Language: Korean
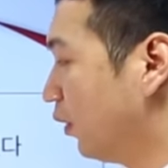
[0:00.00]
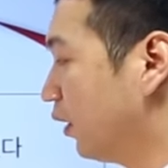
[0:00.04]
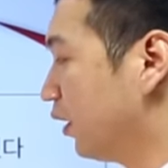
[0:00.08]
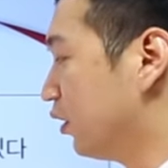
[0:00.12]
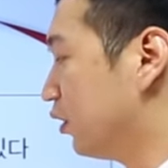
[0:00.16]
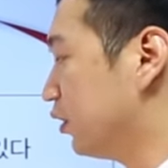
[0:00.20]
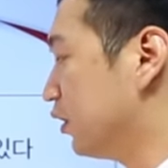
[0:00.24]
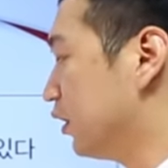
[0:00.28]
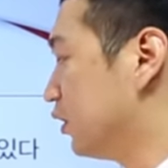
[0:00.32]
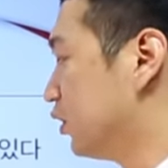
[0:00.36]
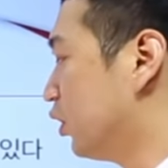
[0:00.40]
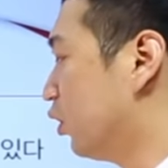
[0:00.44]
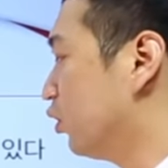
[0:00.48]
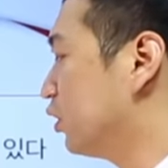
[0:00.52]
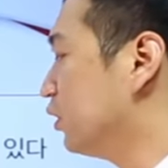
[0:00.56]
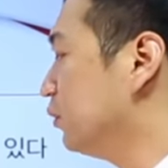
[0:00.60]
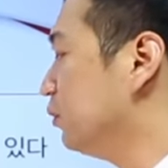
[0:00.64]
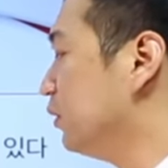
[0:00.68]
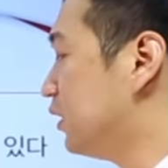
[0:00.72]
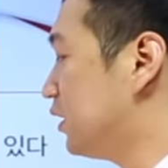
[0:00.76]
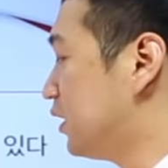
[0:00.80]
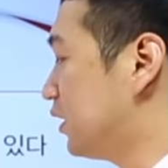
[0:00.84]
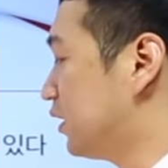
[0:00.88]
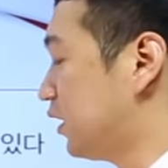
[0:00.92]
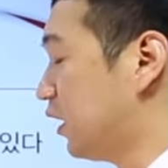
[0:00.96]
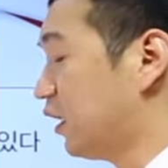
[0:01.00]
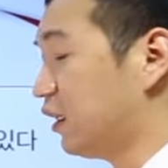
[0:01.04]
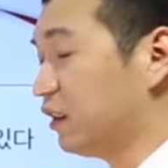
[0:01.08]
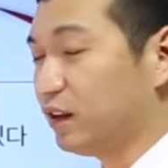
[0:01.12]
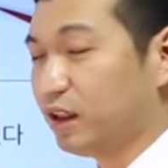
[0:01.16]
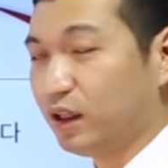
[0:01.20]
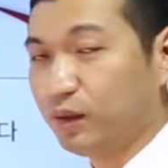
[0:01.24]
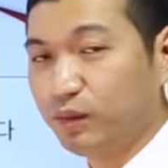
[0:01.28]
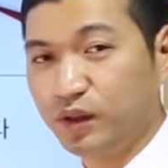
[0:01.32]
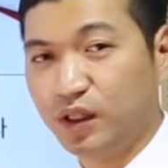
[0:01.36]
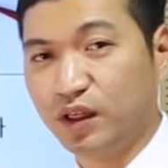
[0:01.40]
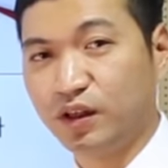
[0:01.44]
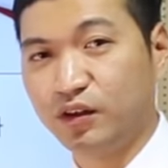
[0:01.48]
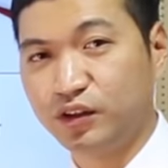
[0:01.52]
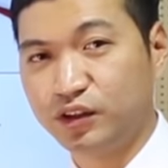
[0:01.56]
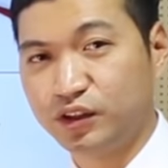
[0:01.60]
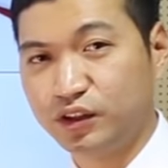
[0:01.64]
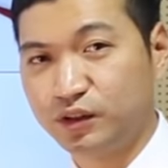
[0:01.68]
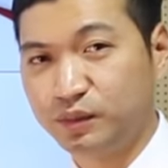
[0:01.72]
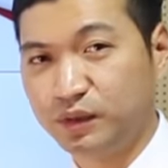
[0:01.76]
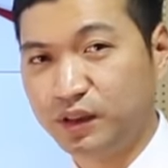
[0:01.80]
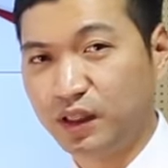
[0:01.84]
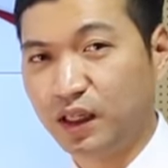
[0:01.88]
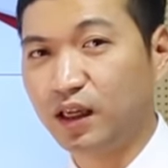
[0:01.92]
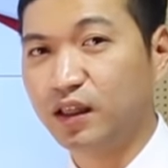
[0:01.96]
왜 그러냐? 저금리 시대이기 때문에
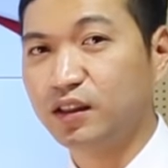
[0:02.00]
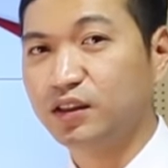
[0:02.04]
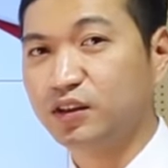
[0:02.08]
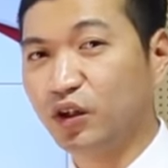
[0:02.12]
그렇습니다.